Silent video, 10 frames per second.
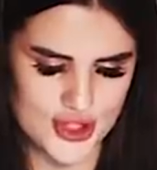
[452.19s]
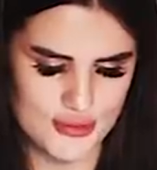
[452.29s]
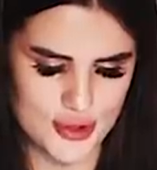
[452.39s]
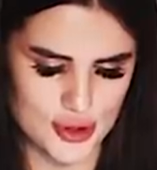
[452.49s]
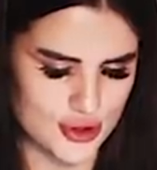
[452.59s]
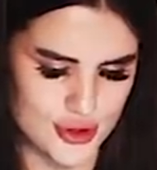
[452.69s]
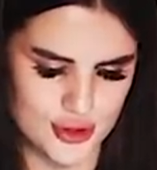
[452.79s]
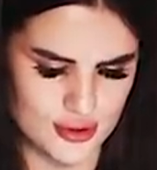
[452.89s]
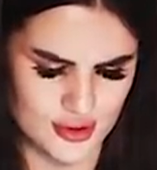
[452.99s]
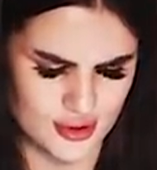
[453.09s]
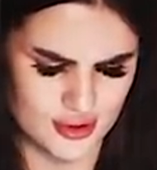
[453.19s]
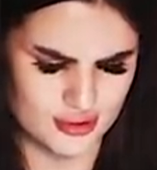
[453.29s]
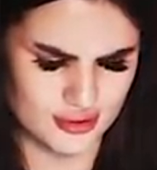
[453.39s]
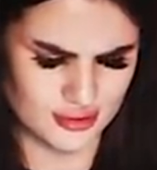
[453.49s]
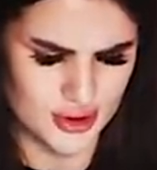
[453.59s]
ты не берешь э,
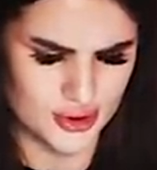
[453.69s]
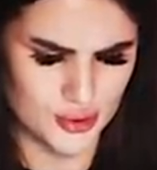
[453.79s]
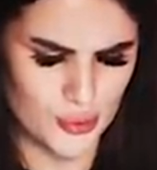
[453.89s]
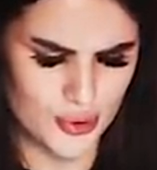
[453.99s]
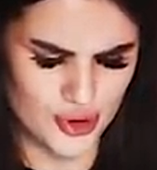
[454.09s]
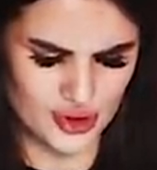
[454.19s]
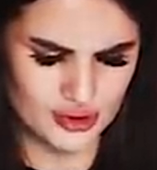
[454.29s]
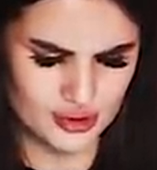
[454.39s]
трубку?